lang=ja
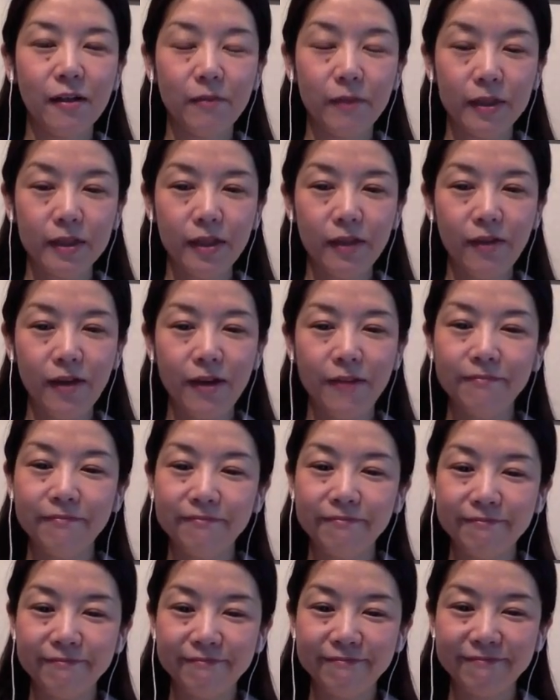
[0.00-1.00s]
または
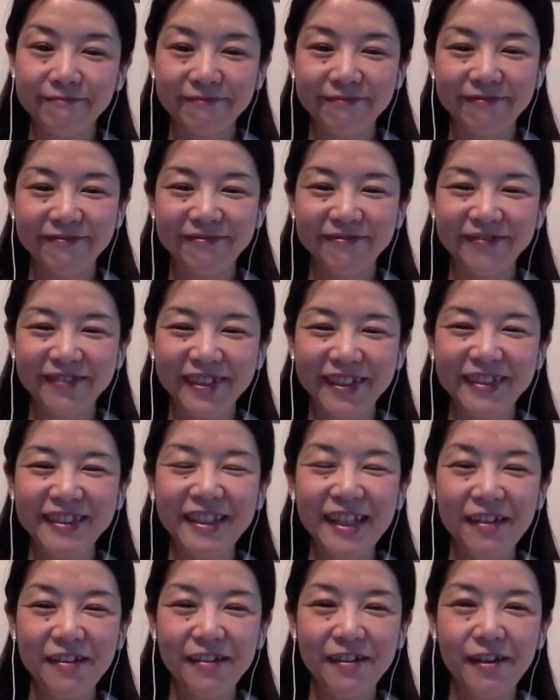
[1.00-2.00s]
こ
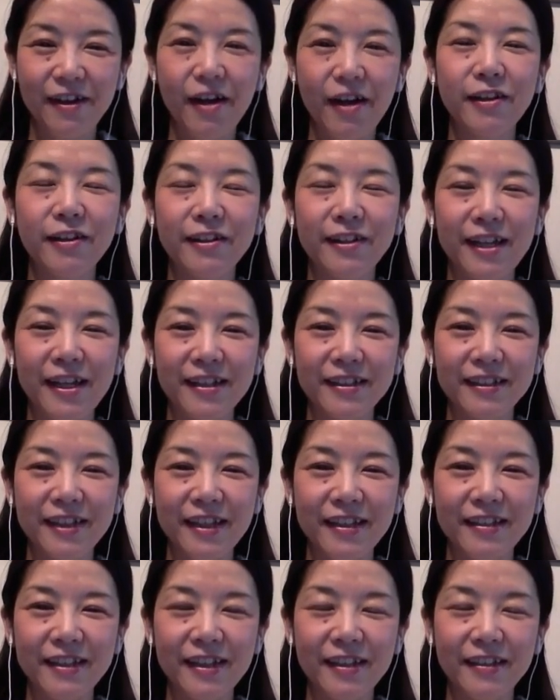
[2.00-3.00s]
ちらをご覧く
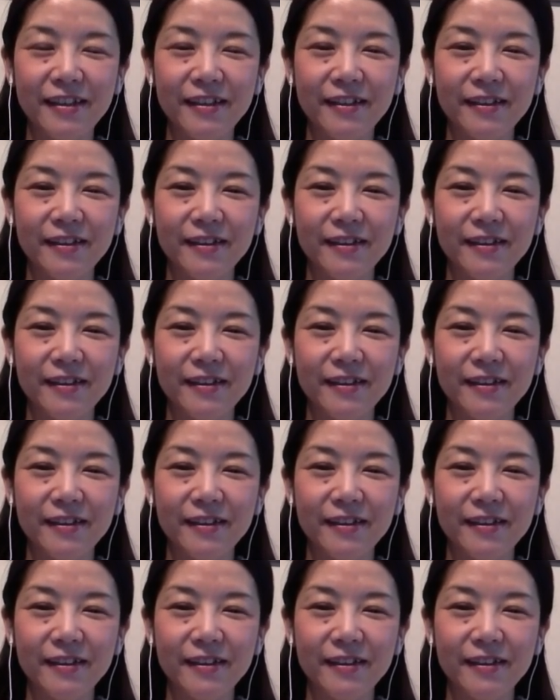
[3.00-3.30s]
ださい。